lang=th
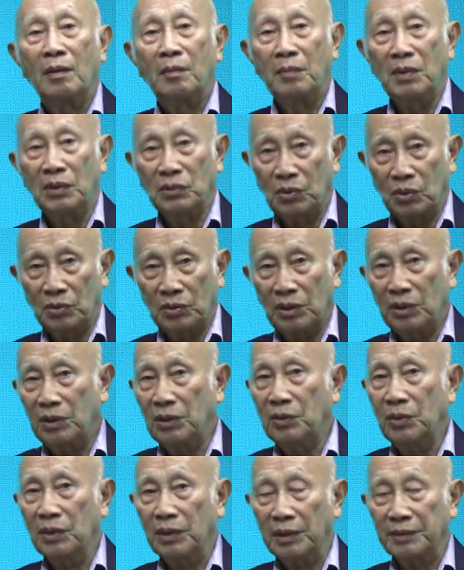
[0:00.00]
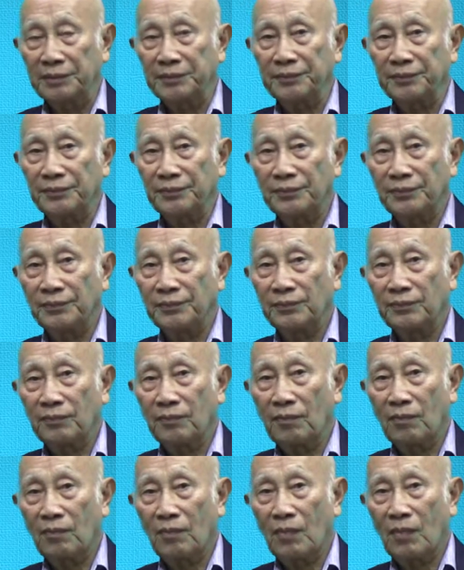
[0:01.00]
มีสองชนิดด้วยกัน
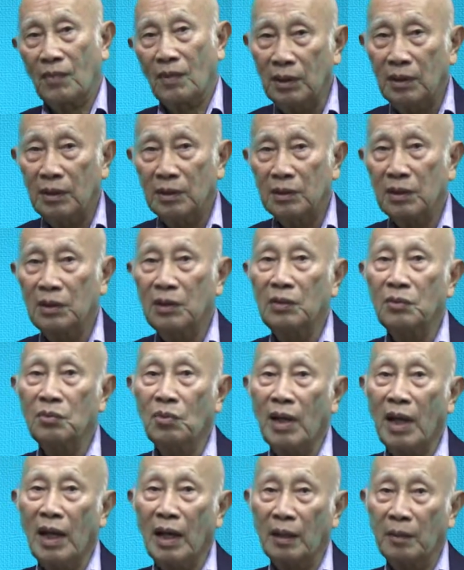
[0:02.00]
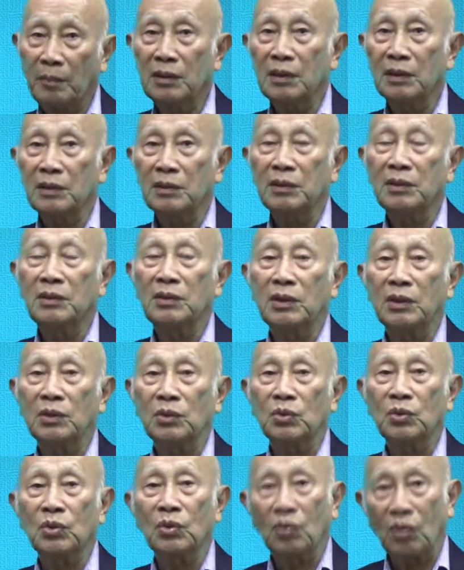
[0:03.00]
ชนิดแรกเกิดขึ้นอย่าง
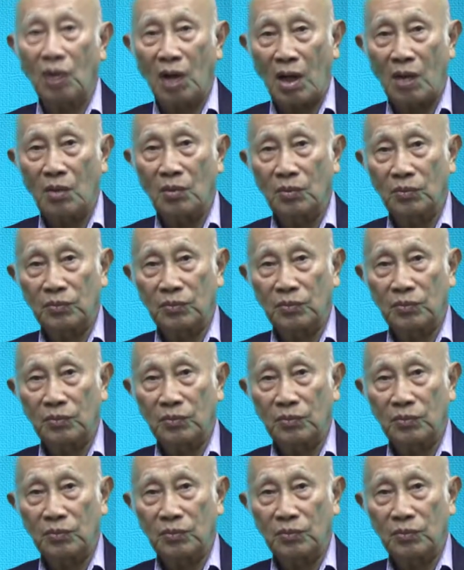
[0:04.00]
ชั่วคราว